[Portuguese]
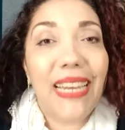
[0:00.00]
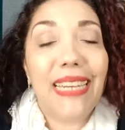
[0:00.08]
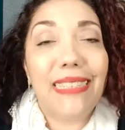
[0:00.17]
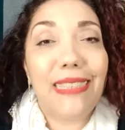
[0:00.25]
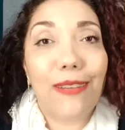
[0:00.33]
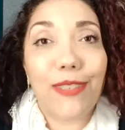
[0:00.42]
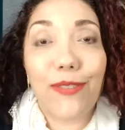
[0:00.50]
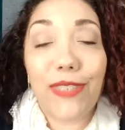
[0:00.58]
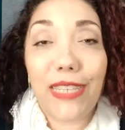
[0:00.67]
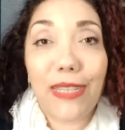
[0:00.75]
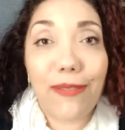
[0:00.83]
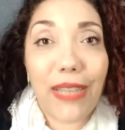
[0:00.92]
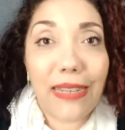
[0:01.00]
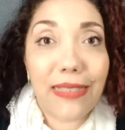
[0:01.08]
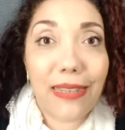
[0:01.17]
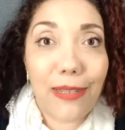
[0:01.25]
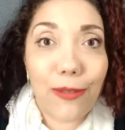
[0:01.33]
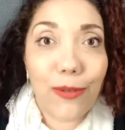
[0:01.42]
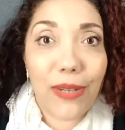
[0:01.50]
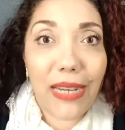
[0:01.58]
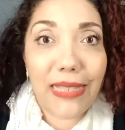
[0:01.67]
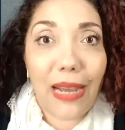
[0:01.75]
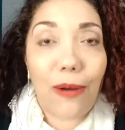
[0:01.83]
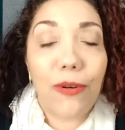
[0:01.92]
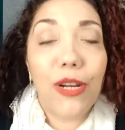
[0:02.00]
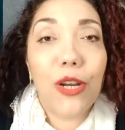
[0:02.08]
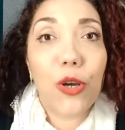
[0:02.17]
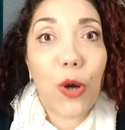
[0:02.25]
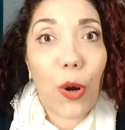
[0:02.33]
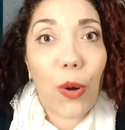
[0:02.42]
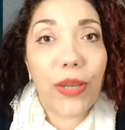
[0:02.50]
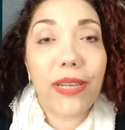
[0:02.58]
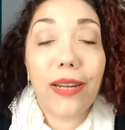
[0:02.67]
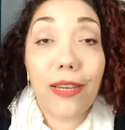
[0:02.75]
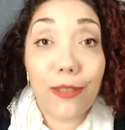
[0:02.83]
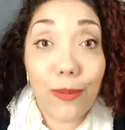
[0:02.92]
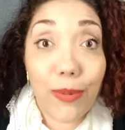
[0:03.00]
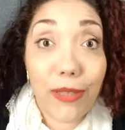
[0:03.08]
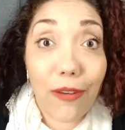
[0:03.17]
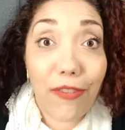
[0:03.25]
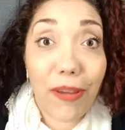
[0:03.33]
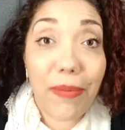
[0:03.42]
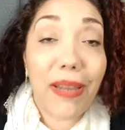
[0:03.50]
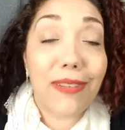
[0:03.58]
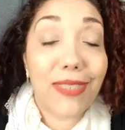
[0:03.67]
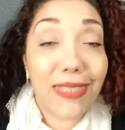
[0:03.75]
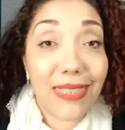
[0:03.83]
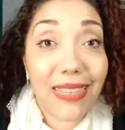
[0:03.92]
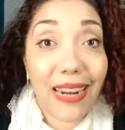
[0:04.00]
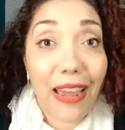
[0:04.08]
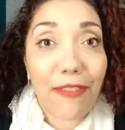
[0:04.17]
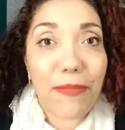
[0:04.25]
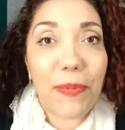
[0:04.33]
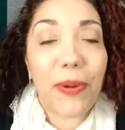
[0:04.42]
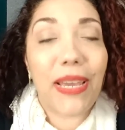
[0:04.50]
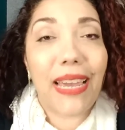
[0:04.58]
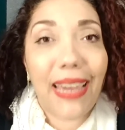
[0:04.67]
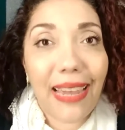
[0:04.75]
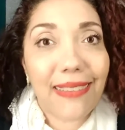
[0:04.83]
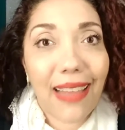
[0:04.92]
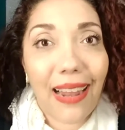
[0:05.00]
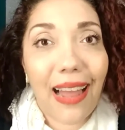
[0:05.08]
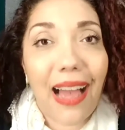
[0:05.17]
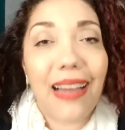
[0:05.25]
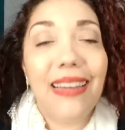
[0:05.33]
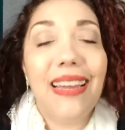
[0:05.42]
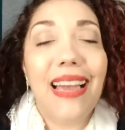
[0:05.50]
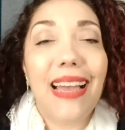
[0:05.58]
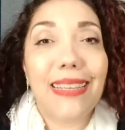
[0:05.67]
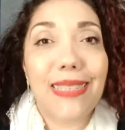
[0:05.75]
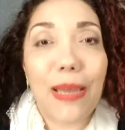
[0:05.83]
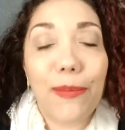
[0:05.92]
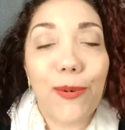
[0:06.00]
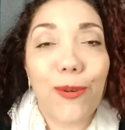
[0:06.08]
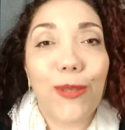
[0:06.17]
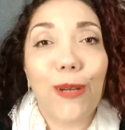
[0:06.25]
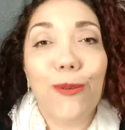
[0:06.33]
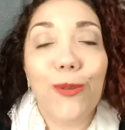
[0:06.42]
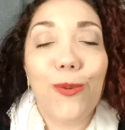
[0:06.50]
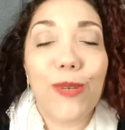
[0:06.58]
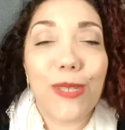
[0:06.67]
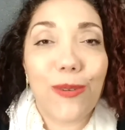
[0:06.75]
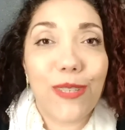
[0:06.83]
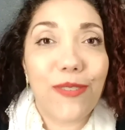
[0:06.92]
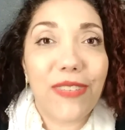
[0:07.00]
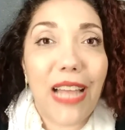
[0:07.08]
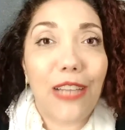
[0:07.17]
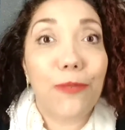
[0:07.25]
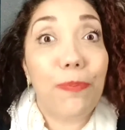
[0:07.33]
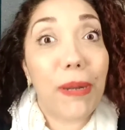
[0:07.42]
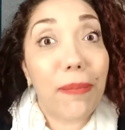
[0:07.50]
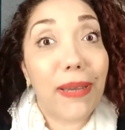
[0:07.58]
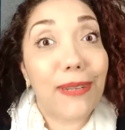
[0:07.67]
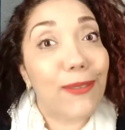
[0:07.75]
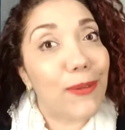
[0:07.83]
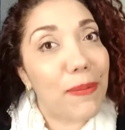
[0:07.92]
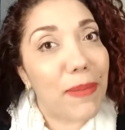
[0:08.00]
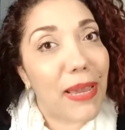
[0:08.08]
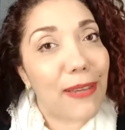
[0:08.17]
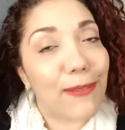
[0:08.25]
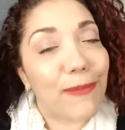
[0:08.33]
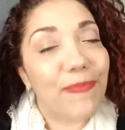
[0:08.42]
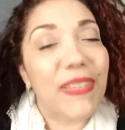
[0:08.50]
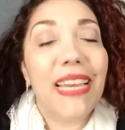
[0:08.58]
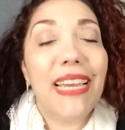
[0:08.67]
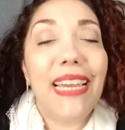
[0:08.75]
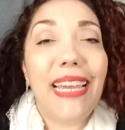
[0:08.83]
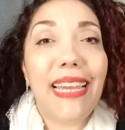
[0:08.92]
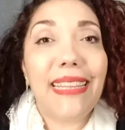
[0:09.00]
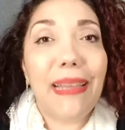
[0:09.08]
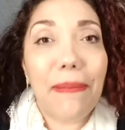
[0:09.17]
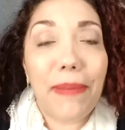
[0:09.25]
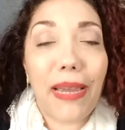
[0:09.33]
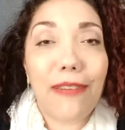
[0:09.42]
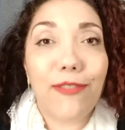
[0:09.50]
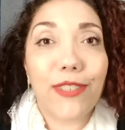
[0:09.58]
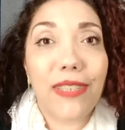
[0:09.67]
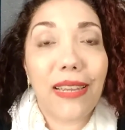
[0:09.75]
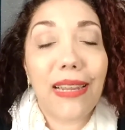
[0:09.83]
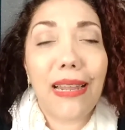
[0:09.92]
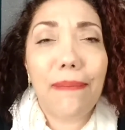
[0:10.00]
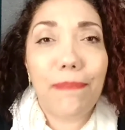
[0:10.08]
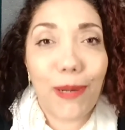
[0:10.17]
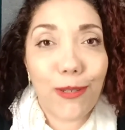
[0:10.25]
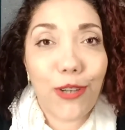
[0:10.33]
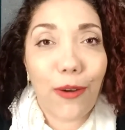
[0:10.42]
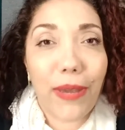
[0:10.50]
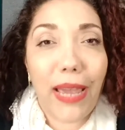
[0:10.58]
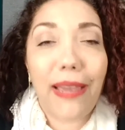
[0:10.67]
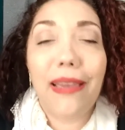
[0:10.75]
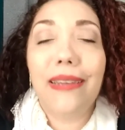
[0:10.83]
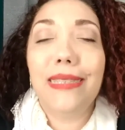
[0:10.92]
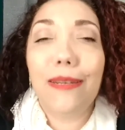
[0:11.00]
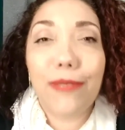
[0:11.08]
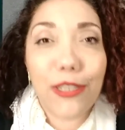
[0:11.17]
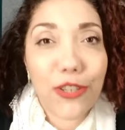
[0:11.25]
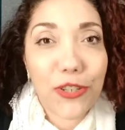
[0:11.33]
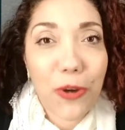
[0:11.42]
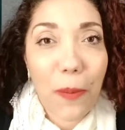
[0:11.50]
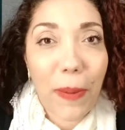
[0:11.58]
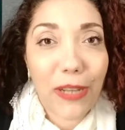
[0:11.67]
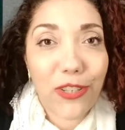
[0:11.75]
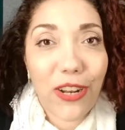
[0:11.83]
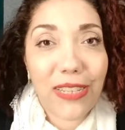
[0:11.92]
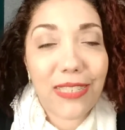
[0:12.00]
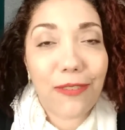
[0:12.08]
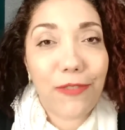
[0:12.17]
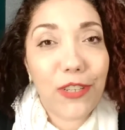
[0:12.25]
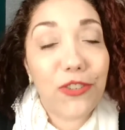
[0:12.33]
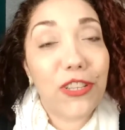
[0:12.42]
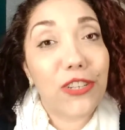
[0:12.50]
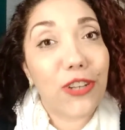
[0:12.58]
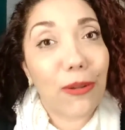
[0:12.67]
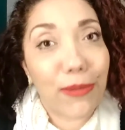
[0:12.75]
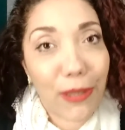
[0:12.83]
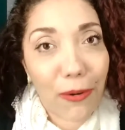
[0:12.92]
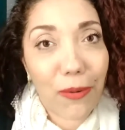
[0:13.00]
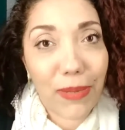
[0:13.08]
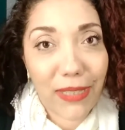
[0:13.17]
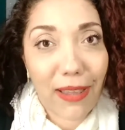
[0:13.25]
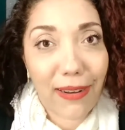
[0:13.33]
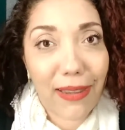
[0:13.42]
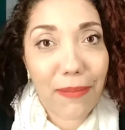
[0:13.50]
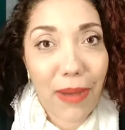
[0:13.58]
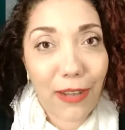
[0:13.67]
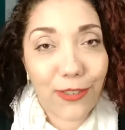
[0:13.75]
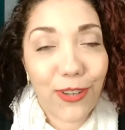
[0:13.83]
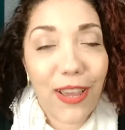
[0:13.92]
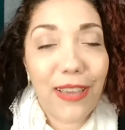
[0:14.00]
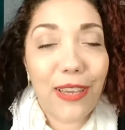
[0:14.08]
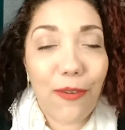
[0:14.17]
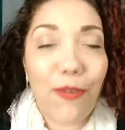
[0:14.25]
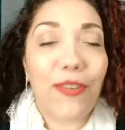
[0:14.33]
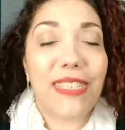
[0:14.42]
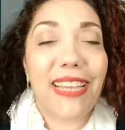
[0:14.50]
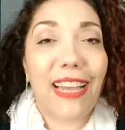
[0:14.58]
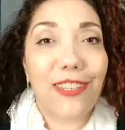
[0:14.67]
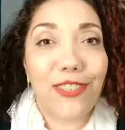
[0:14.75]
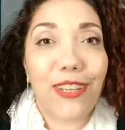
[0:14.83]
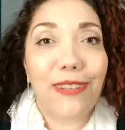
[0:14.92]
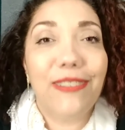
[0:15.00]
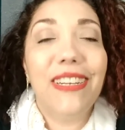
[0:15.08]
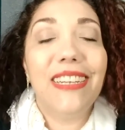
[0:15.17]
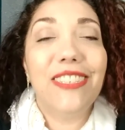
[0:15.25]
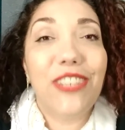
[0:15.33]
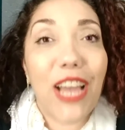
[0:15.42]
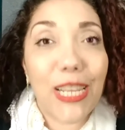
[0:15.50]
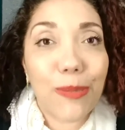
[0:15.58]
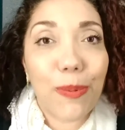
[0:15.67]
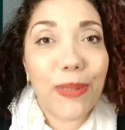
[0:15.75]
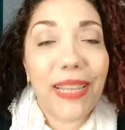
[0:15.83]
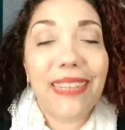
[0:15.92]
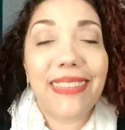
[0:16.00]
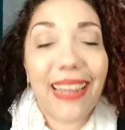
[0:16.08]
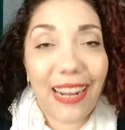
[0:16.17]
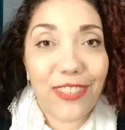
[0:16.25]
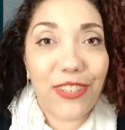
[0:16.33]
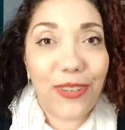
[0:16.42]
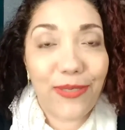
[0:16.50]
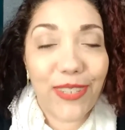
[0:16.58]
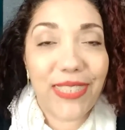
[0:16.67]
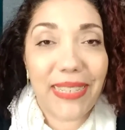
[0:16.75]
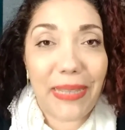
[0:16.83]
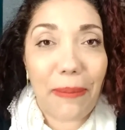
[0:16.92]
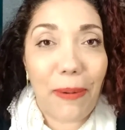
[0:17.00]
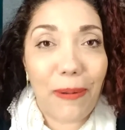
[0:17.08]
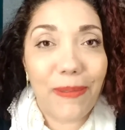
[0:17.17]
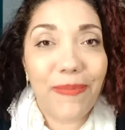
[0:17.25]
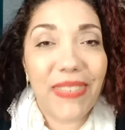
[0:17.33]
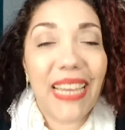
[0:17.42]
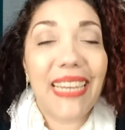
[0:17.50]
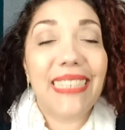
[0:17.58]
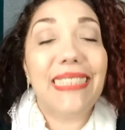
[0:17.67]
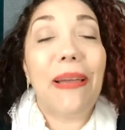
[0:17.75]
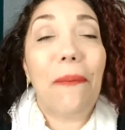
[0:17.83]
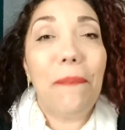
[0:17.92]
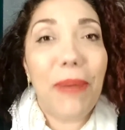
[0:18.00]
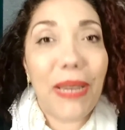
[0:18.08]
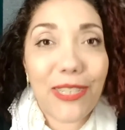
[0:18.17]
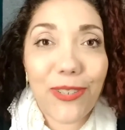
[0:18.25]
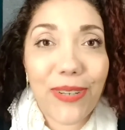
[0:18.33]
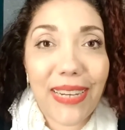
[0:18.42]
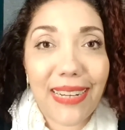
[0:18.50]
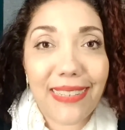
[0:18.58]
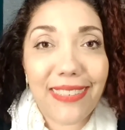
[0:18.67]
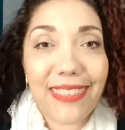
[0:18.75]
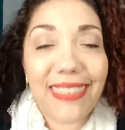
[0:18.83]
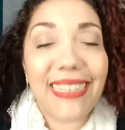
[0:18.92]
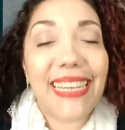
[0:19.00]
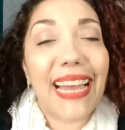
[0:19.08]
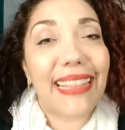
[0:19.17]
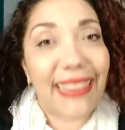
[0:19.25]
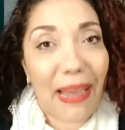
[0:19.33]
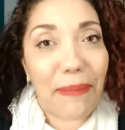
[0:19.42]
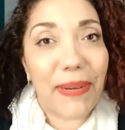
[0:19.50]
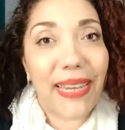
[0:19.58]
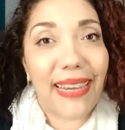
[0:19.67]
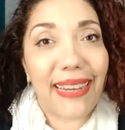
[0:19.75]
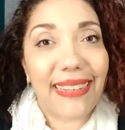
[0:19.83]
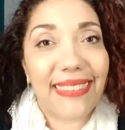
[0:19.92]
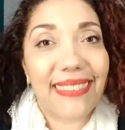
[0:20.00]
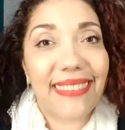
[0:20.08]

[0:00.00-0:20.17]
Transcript: Então, se você não está inscrito no canal, corre, clica no botão vermelho, se inscreve, porque quem tá lá recebe o conteúdo com exclusividade primeiro no e-mail. E também, você que lembrou de alguém, não deixe de compartilhar esse vídeo e deixar o teu comentário aqui embaixo, que eu vou fazer questão de responder e interagir com você, tá bom? Então, um beijo grande e até amanhã.